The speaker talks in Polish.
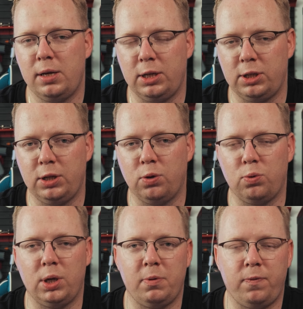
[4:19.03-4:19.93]
jeżeli
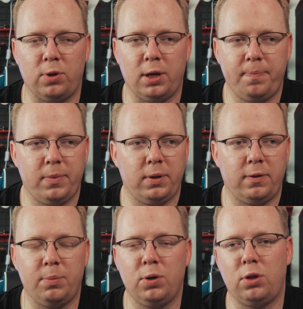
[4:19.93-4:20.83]
gotujemy wodę,
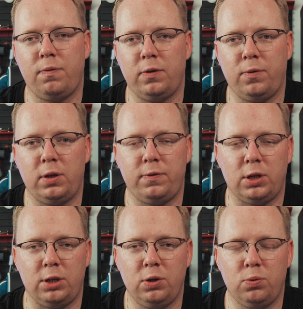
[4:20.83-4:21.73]
Chcemy gotować wodę w
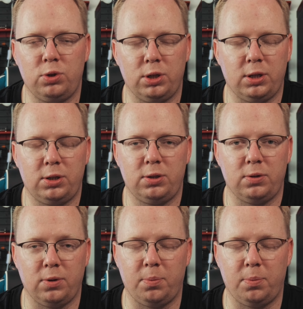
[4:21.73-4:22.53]
czajniku, czy też,